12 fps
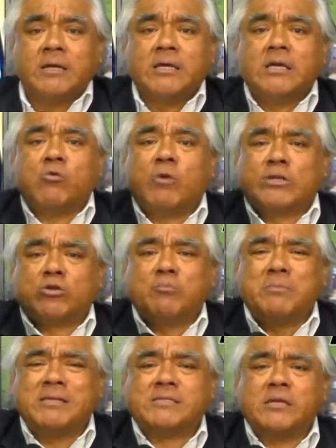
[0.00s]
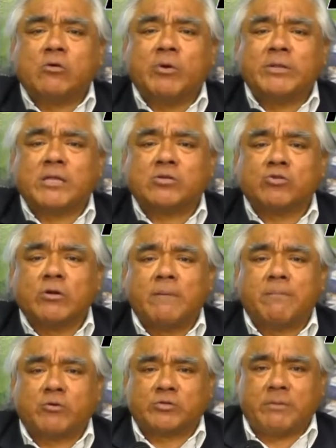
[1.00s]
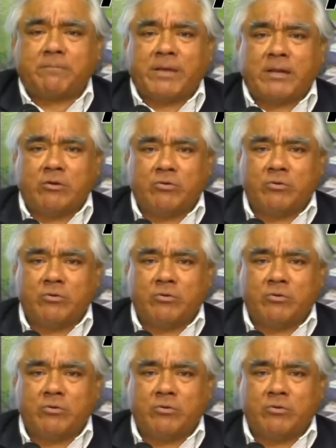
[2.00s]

y 4.050 soles por sepelio.